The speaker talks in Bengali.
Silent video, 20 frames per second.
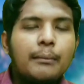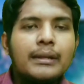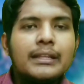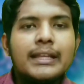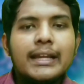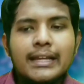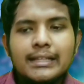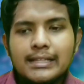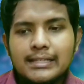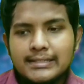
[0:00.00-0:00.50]
আবার
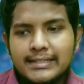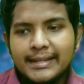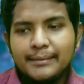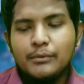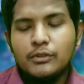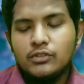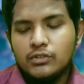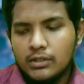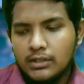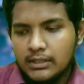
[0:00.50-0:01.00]
দেখা যাচ্ছে
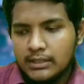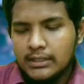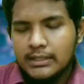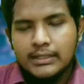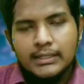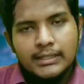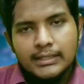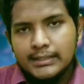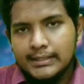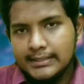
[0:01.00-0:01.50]
এক বছর
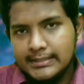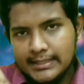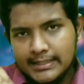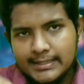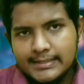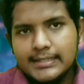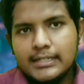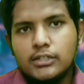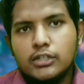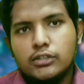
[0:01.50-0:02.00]
দেশের
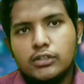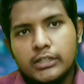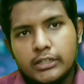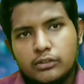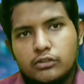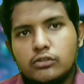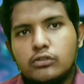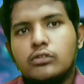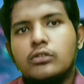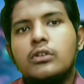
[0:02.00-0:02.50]
রেজাল্ট হয়তো
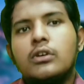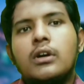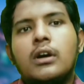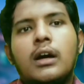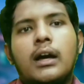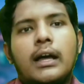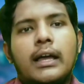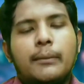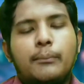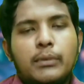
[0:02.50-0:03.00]
একটু
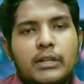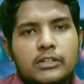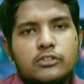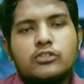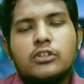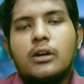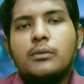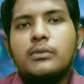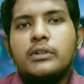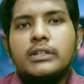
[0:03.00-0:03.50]
এ
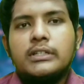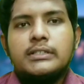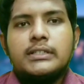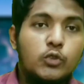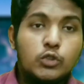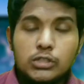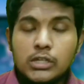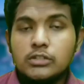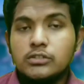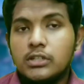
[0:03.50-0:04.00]
প্লাস কম
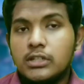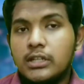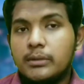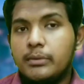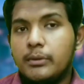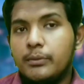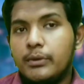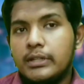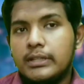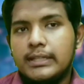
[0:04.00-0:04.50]
হয়েছে
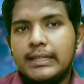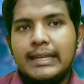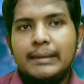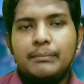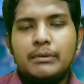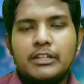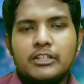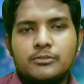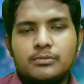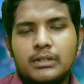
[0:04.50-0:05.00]
শাসনের বিপরীতে
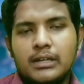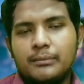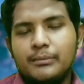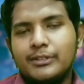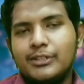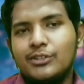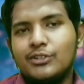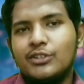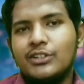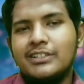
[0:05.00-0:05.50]
এ প্লাস টু
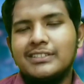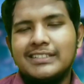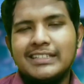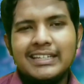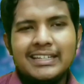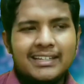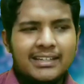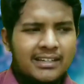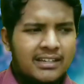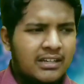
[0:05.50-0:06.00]
আবেদন
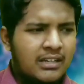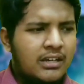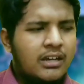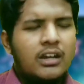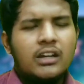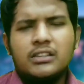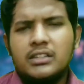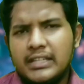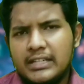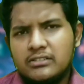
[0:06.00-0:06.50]
করেছে
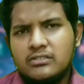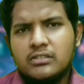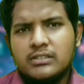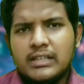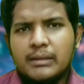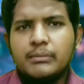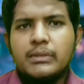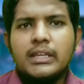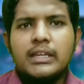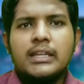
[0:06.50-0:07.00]
হয়তো একশো
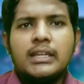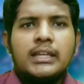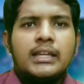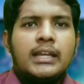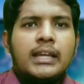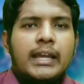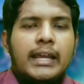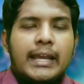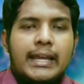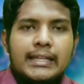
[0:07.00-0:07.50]
সামথিং
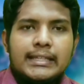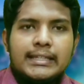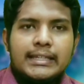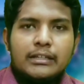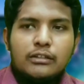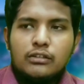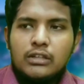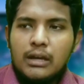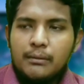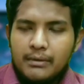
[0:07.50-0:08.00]

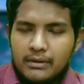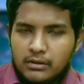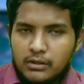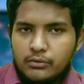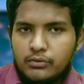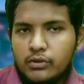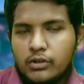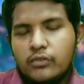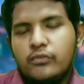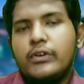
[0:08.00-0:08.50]
এক্ষেত্রে কিন্তু আবার
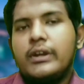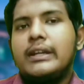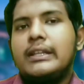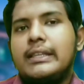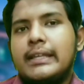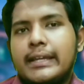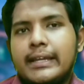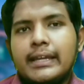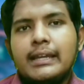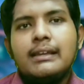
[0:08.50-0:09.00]
ওই ফোর
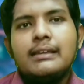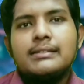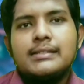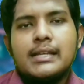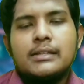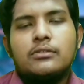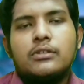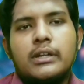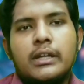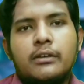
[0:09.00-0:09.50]
পয়েন্ট থেকে
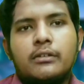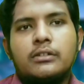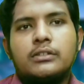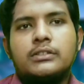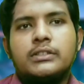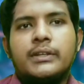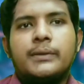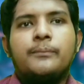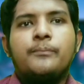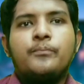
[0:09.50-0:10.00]
ছাত্র নেওয়া
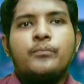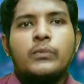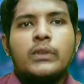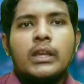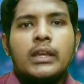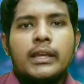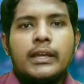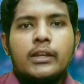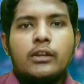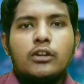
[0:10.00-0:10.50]
হচ্ছে
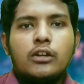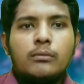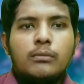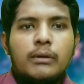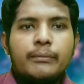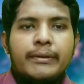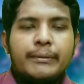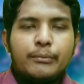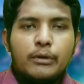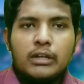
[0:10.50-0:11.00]
এরকম
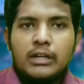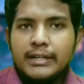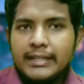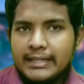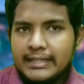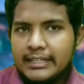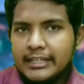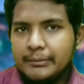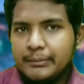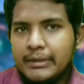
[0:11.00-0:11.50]
ভাবে
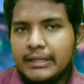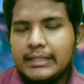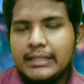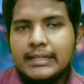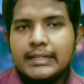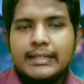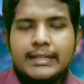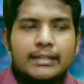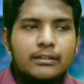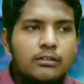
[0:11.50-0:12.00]
পলিটেকনিক
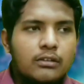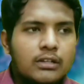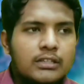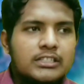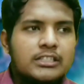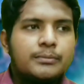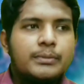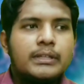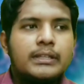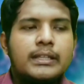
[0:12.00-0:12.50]
ভেদে
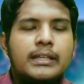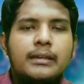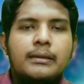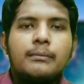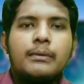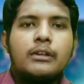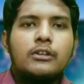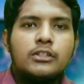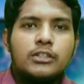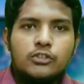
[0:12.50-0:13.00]
টেকনোলজি ভেদে
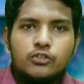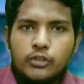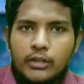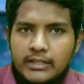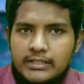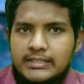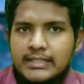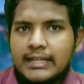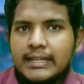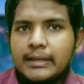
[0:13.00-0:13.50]
মানুষের
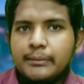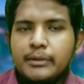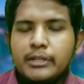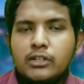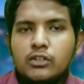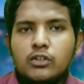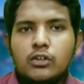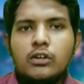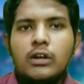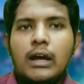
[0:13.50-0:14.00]
চয়েস থাকে
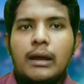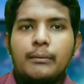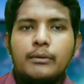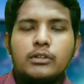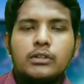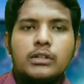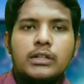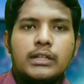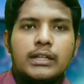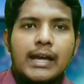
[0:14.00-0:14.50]
ভিন্ন
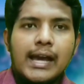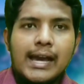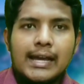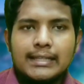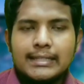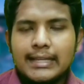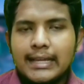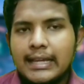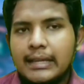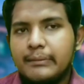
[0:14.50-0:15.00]
আবেদনের
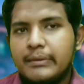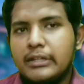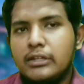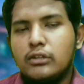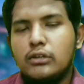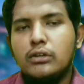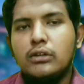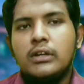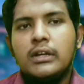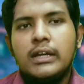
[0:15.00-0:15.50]
হার থাকে
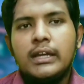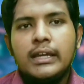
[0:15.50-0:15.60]
ভিন্ন